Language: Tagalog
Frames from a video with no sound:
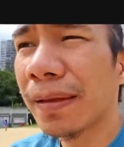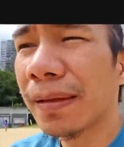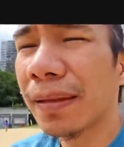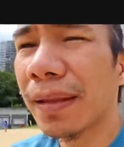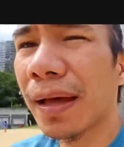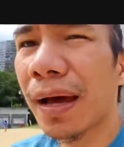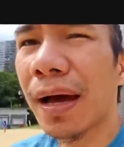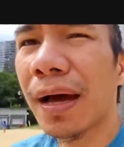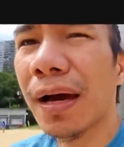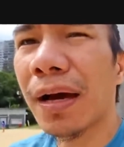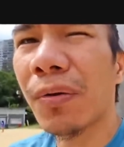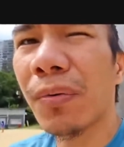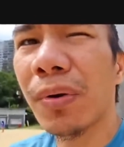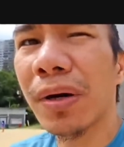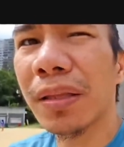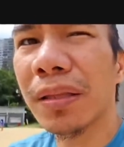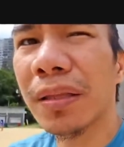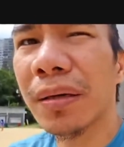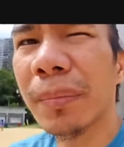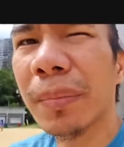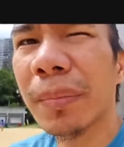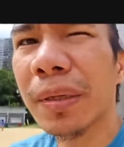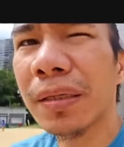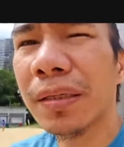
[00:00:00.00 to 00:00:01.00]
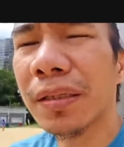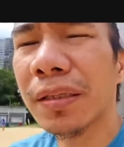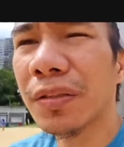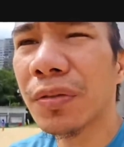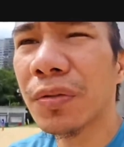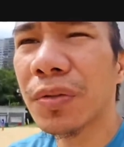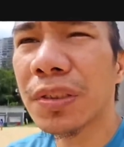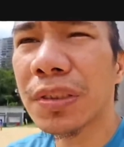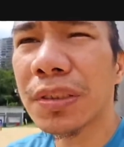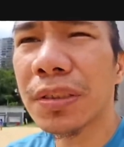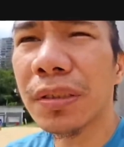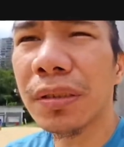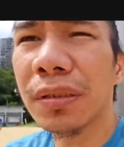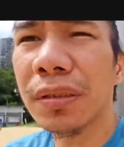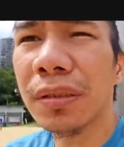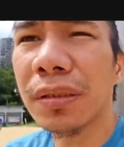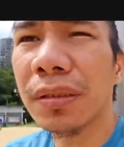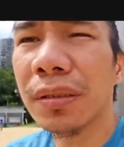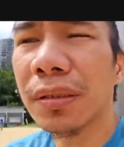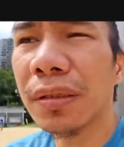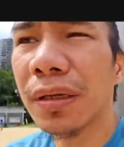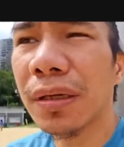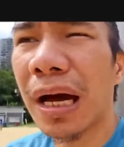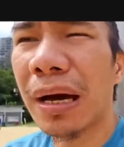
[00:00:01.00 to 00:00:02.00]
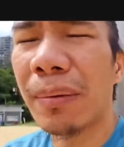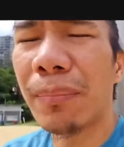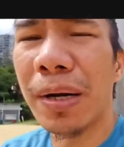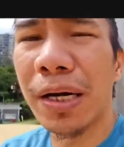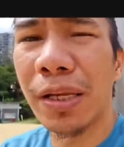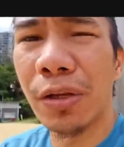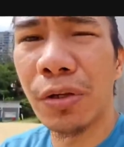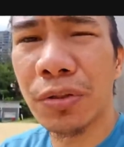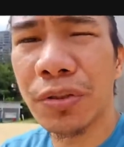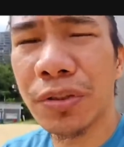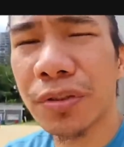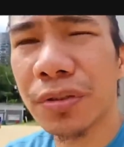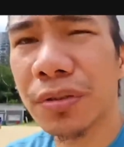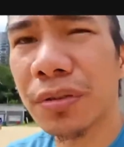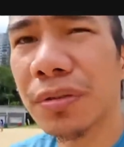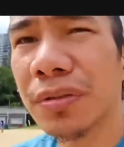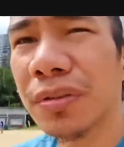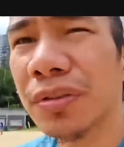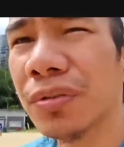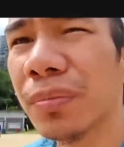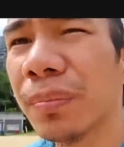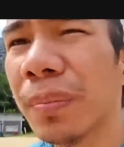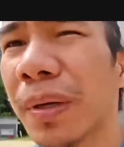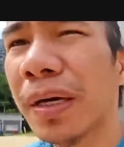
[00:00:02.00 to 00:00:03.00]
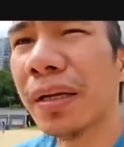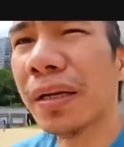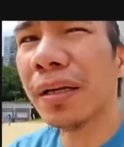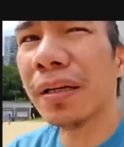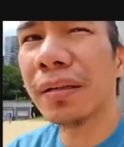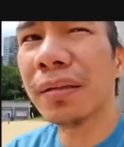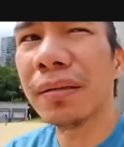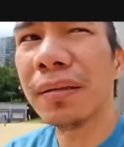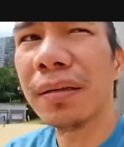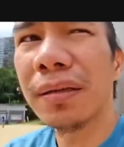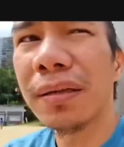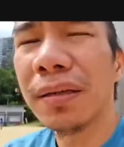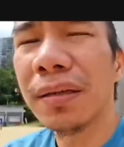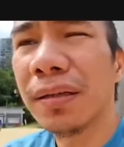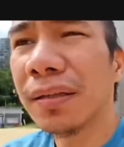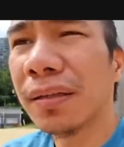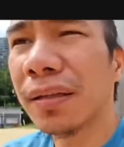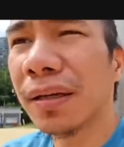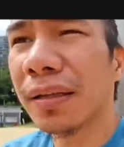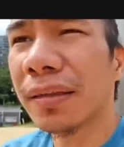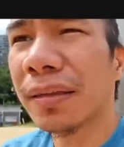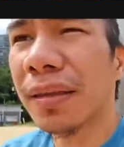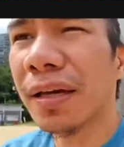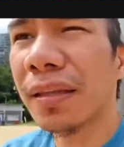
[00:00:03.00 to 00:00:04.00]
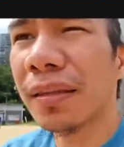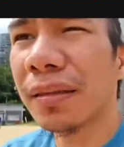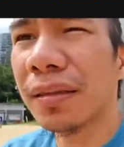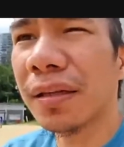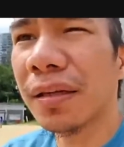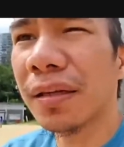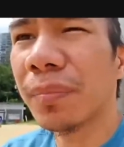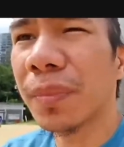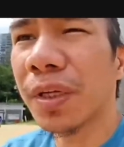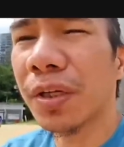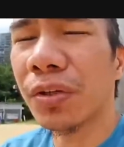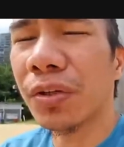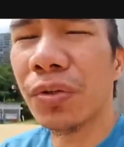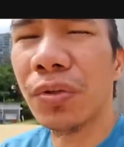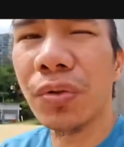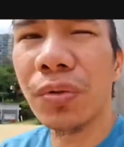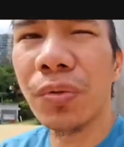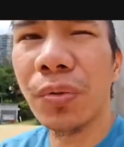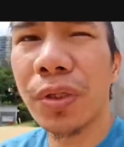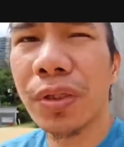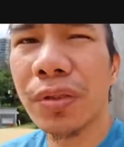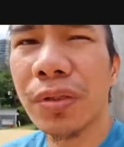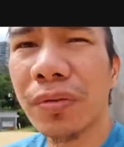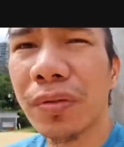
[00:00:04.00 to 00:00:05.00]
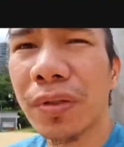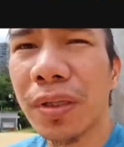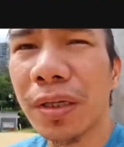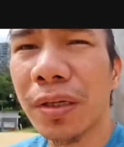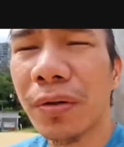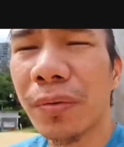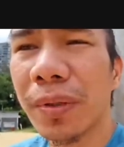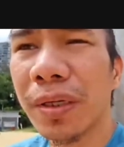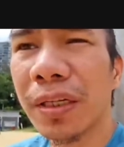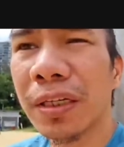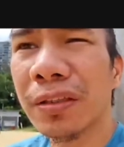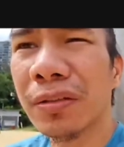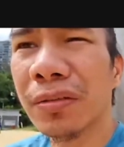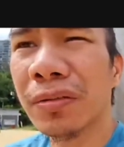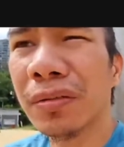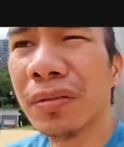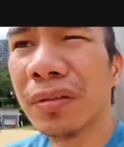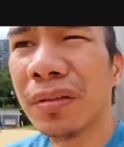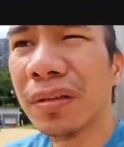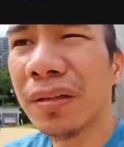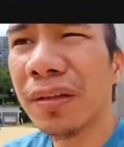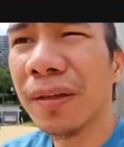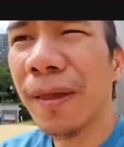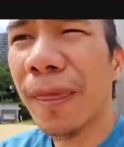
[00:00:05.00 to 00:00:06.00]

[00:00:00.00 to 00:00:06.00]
nahawak naman itong si Abalos. So parang nagtandem, nagduo itong dalawang ito.